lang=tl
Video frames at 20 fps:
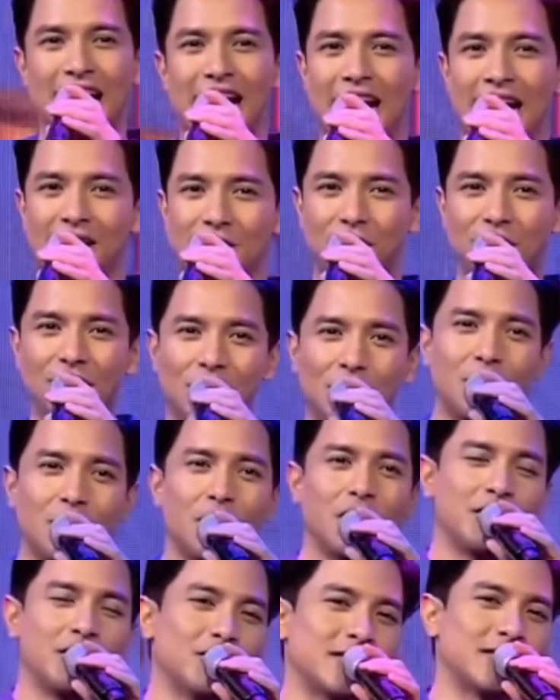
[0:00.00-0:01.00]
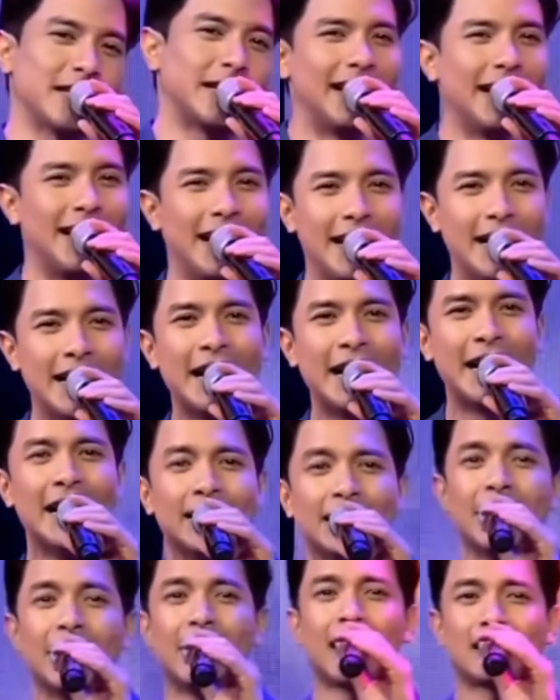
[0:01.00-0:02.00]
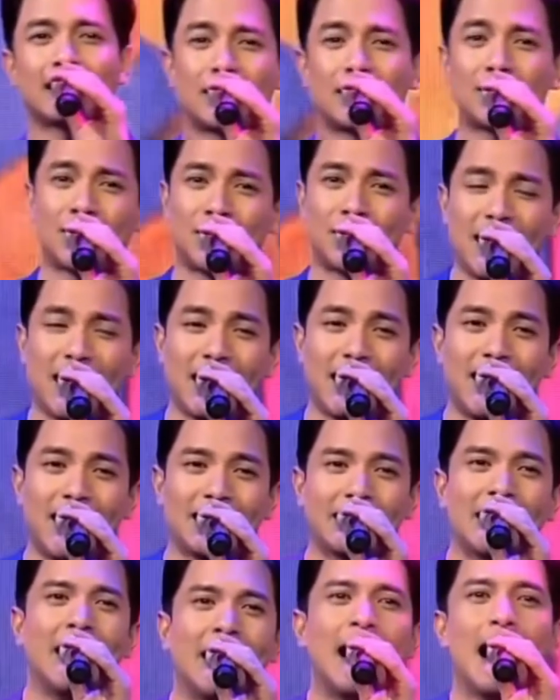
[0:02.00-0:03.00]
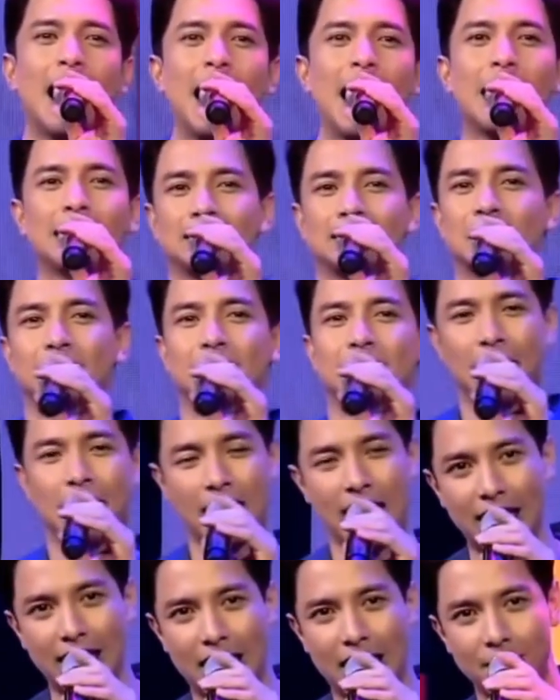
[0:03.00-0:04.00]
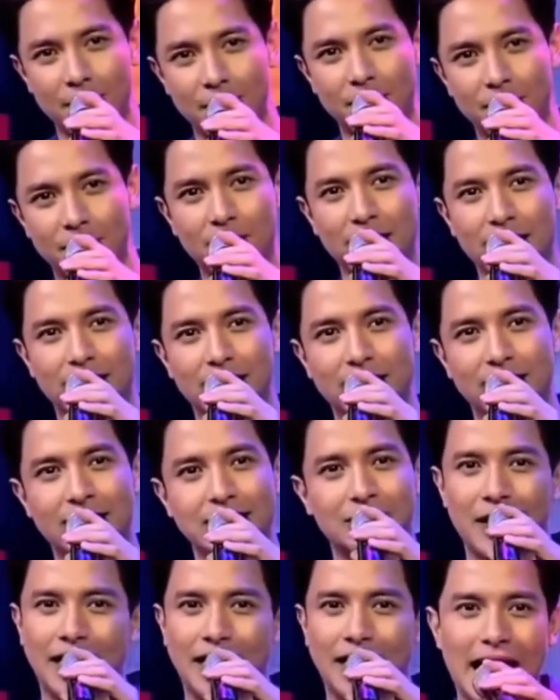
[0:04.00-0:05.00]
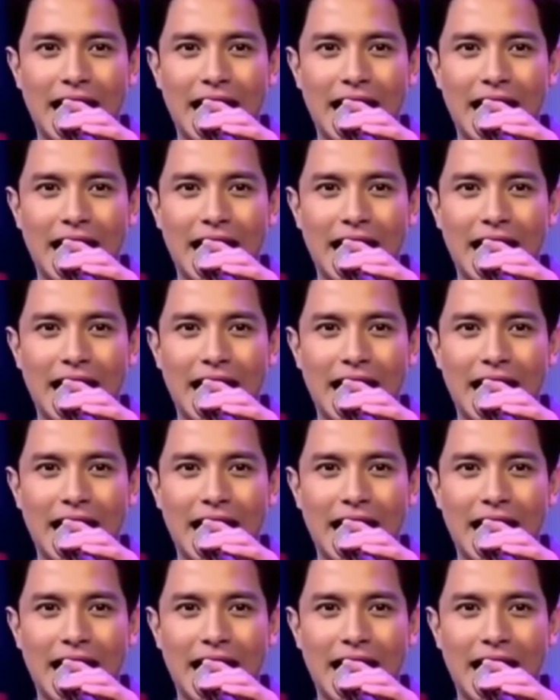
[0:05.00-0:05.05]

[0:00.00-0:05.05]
Kaya video nyo ang iyong sarili na nagsishake it at kagaya namin ni B nandito